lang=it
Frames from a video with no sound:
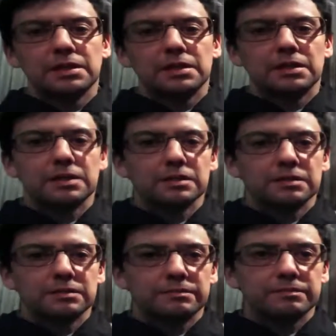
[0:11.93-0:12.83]
in
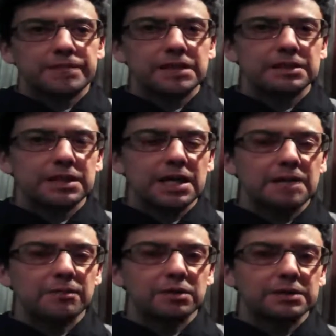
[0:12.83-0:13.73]
ehm, pratica
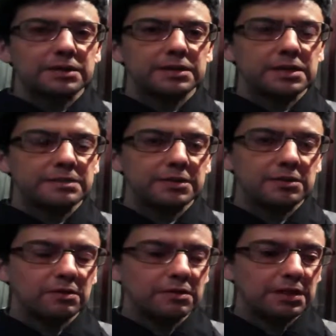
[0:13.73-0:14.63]
molte
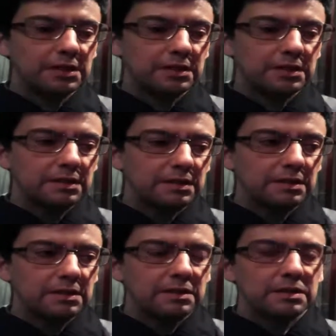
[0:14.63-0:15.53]
trasmissioni
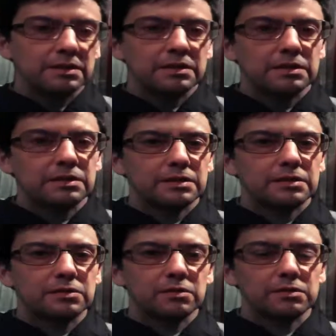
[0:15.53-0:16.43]

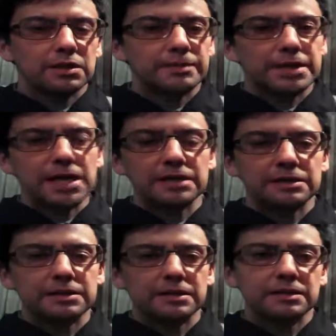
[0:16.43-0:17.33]
sono
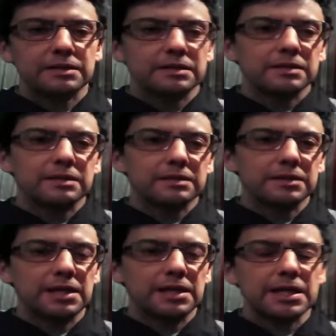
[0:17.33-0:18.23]
terminate
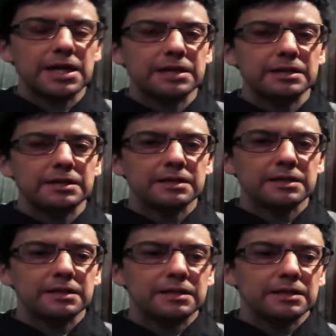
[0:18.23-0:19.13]
della RAI
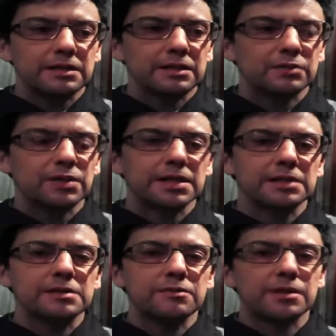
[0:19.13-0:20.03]
e quelle che
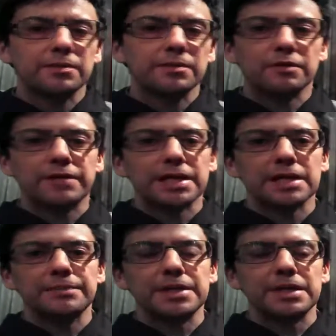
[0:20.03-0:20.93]
ci vorrebbero fare
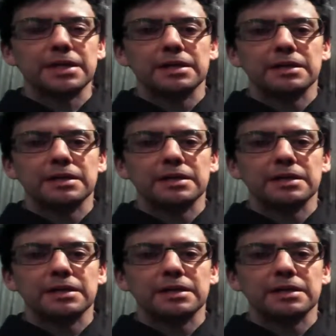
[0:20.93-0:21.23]
capire